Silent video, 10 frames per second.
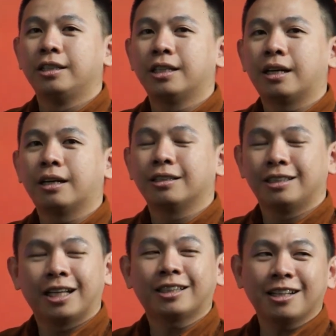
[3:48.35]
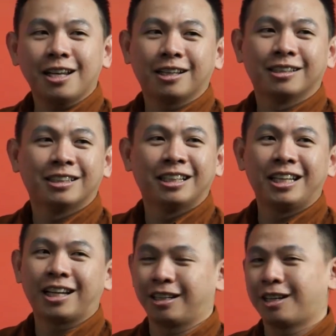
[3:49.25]
ya datanglah
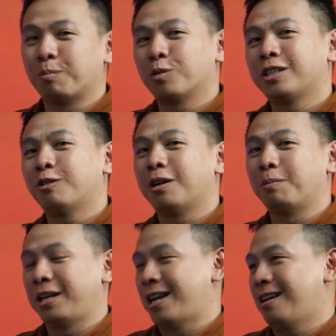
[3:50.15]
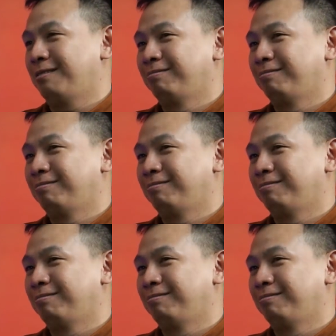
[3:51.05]
lihat kampusnya udah beda